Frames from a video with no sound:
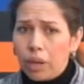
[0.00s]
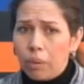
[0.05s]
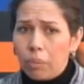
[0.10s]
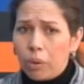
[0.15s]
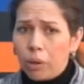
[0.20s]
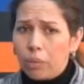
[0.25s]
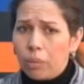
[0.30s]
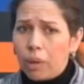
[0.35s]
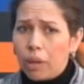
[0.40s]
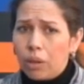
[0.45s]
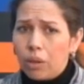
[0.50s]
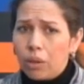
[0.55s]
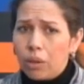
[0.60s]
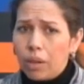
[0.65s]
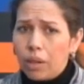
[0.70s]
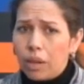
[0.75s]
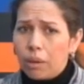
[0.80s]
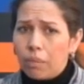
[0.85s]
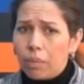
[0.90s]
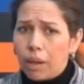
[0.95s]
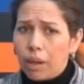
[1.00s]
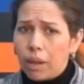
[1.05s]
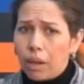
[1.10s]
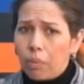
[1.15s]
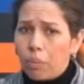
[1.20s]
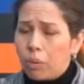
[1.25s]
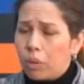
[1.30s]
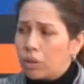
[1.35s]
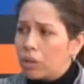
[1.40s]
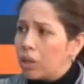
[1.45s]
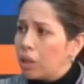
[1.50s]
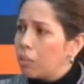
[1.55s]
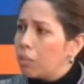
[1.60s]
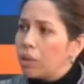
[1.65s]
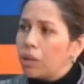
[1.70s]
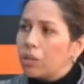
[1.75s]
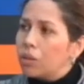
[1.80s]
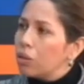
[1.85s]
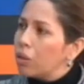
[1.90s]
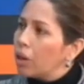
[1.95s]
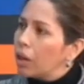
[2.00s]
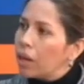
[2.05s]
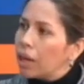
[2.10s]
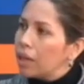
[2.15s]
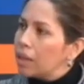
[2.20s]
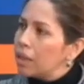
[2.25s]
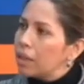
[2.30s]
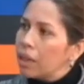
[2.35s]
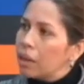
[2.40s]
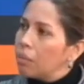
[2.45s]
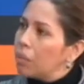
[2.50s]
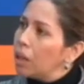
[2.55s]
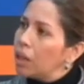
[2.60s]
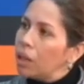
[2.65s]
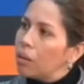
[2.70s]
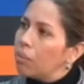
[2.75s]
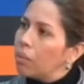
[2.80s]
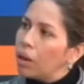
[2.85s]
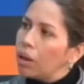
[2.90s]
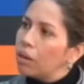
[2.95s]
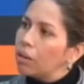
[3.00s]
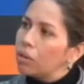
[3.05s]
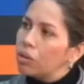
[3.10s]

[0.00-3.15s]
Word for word: promedio de llamadas por servicio es casi que mínima.